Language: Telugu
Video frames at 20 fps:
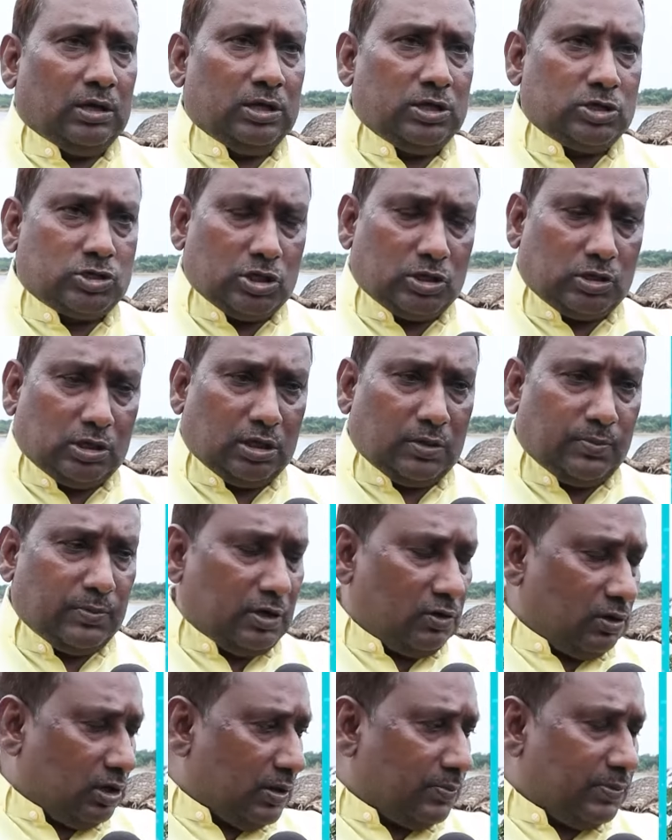ఈ చెట్టుకి
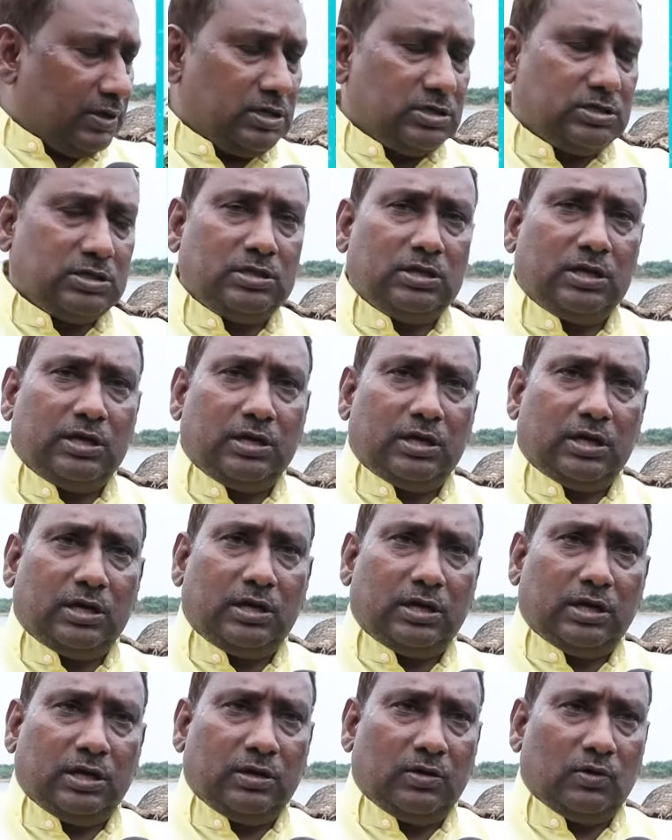మేము గమనించింది
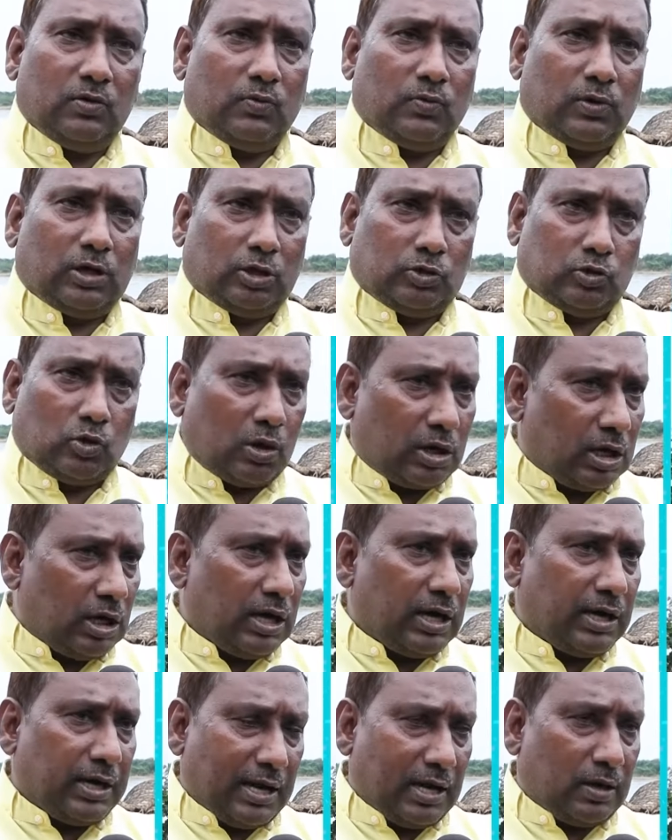ఏంటంటే ఒక
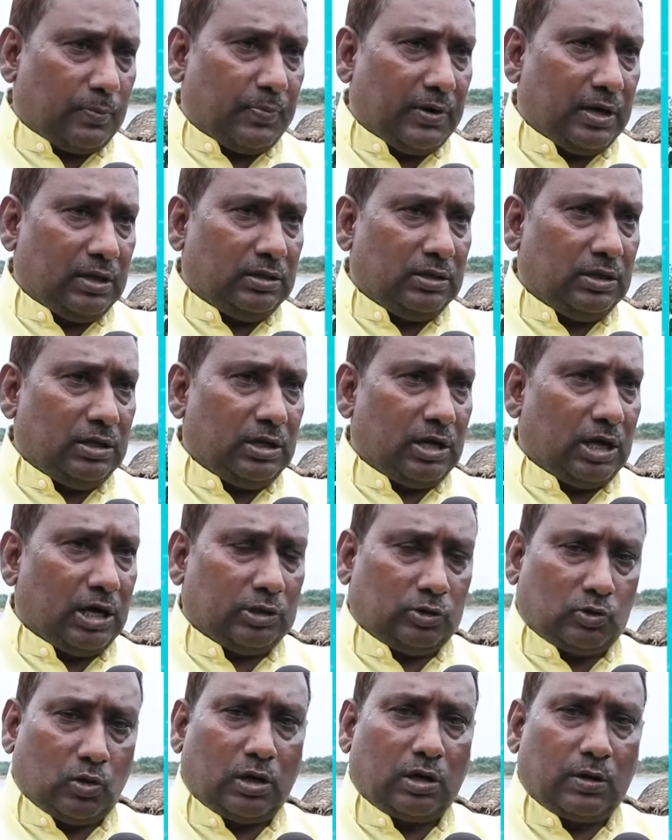తొర్రలాగా ఏర్పడింది ఆ
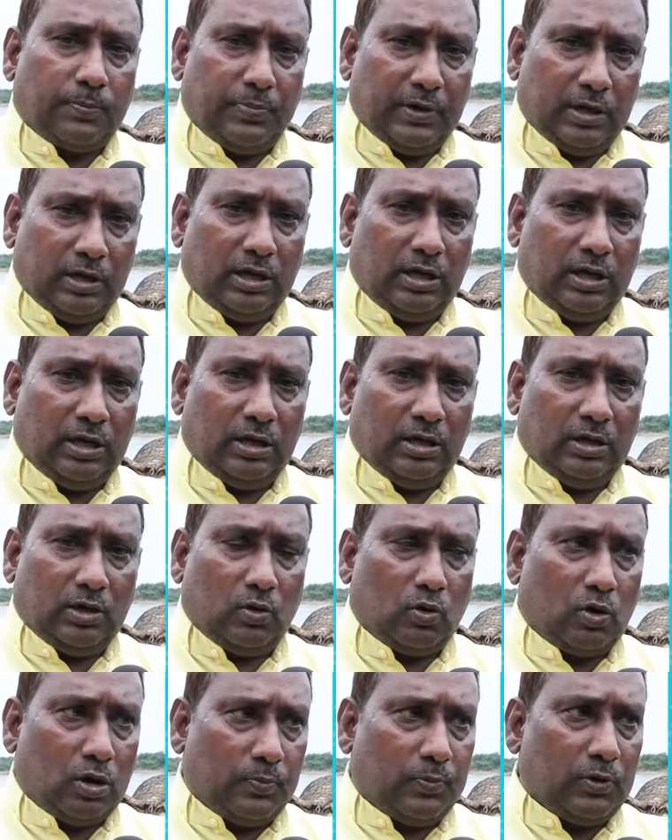తొర్ర పెరిగి
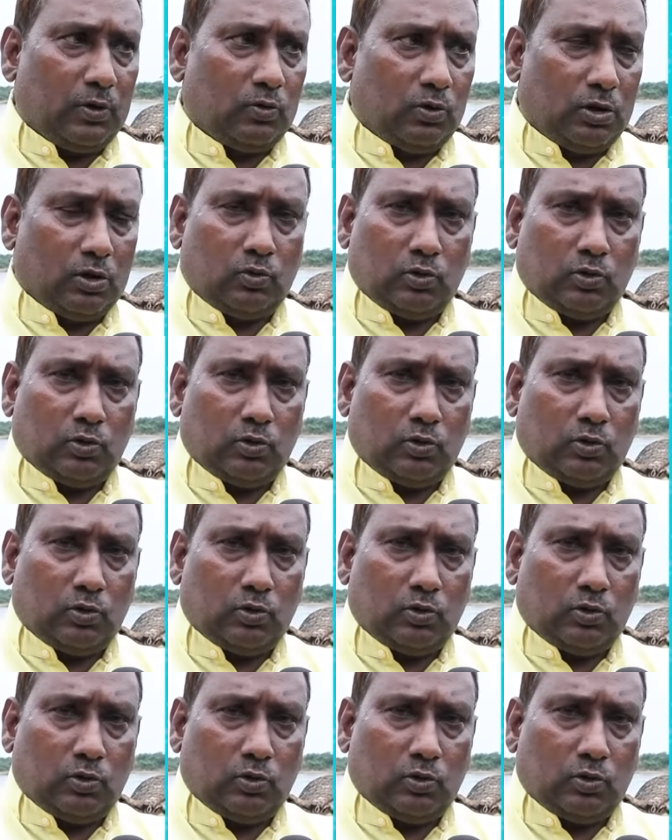లోపల కూడా